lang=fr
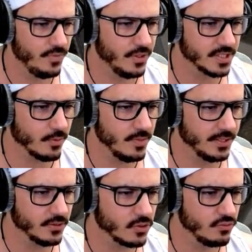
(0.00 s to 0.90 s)
dans un premier
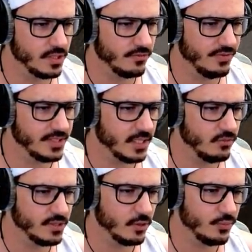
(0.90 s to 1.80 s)
temps, ce que nous allons faire, c'est que
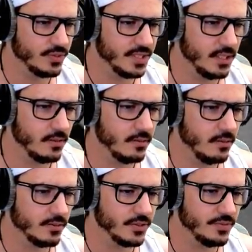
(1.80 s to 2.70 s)
nous allons poser
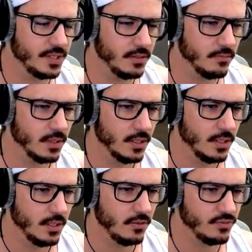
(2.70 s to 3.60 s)
l'encens ici.
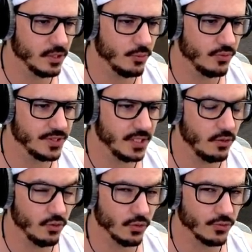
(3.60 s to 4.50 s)
Nous allons poser
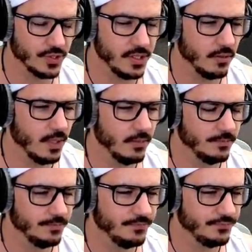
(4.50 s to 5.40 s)
le cruci en bas.
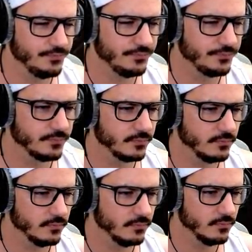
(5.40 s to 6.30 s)

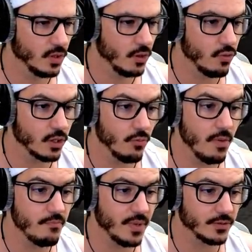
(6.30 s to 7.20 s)
Moi que
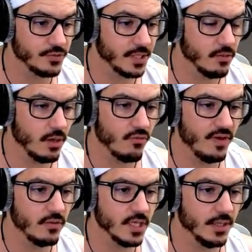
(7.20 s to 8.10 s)
même pas, tu sais quoi On
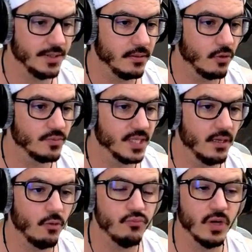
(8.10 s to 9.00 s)
va le garder. Comme
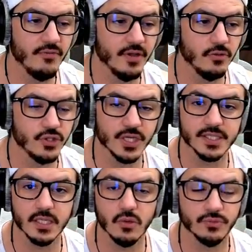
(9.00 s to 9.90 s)
ça, on pourra faire une
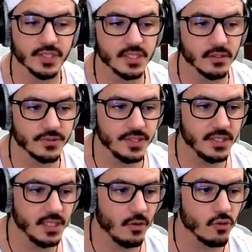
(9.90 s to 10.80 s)
chasse et contester
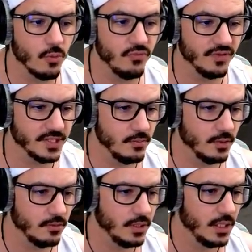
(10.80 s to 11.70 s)
l'entité encore plus facilement.
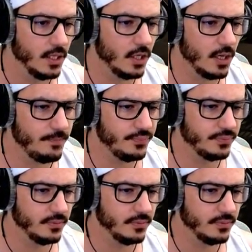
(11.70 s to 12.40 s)
Hop